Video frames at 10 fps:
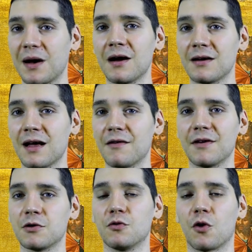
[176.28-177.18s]
pas
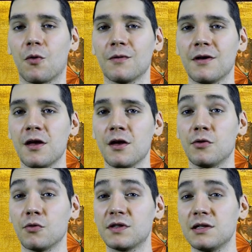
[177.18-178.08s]
avec le temps.
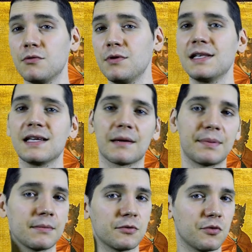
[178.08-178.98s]
Donc si lui, il est
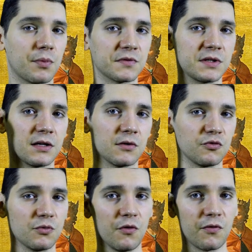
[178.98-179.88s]
capable de penser à un
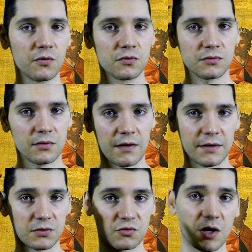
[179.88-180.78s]
double fond
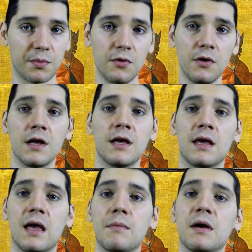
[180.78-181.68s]
avec son chapeau,
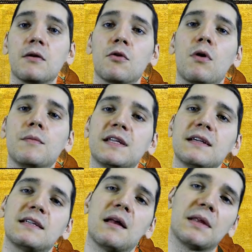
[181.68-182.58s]
eh ben, le roi
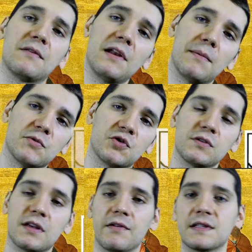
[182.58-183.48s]
Midas, il a peut-être fait la même
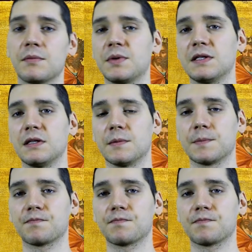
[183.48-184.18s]
chose avec sa piscine